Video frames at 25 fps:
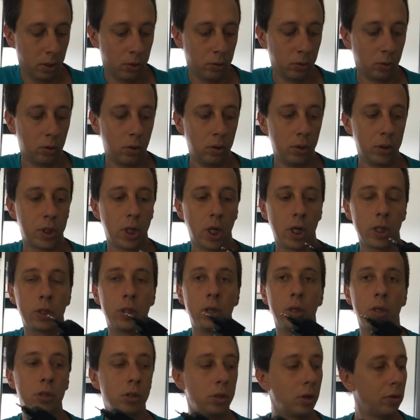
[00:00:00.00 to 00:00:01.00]
Donc le
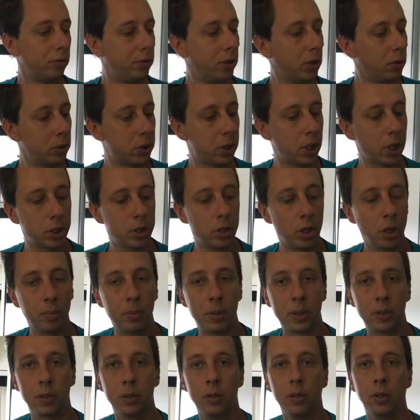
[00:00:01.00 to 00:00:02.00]
chargeur, j'en reviens au chargeur
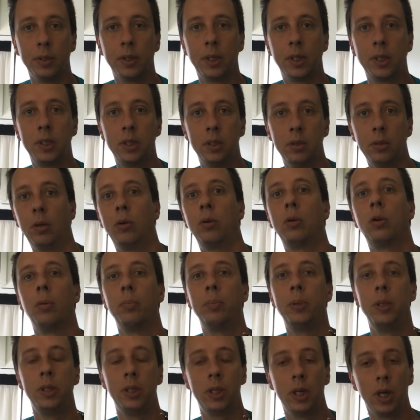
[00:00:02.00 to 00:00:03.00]
parce qu'il y en a qui en
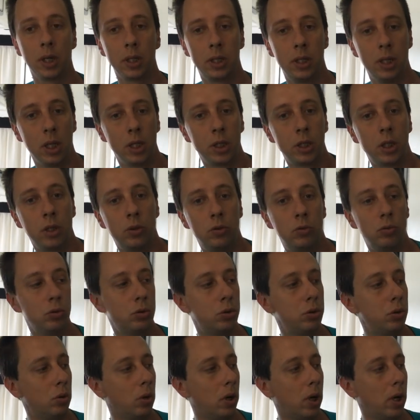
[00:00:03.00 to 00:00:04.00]
camping-car qui achètent
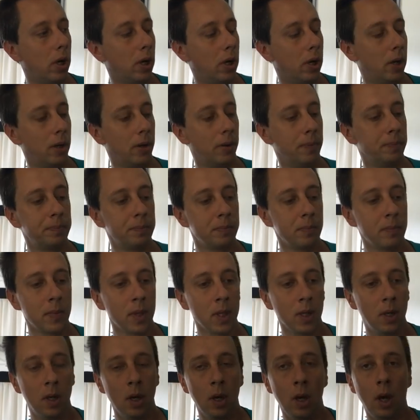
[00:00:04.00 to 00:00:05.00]
toujours un,
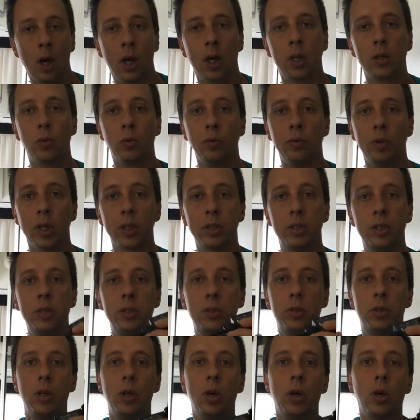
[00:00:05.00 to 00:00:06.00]
un
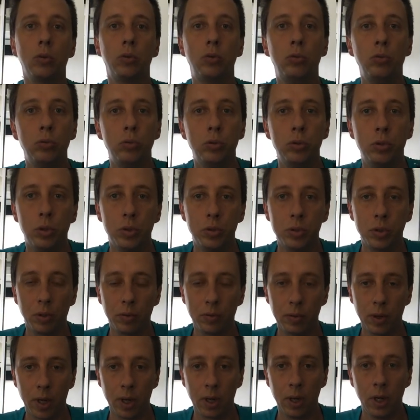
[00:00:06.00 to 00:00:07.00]
convertisseur
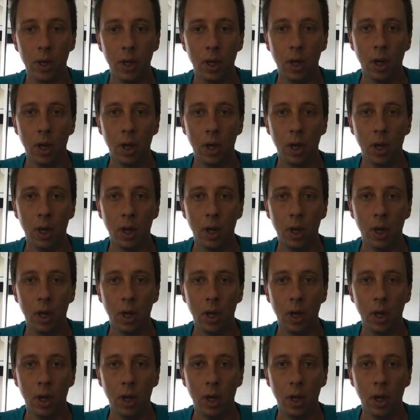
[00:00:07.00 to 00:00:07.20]
12-220.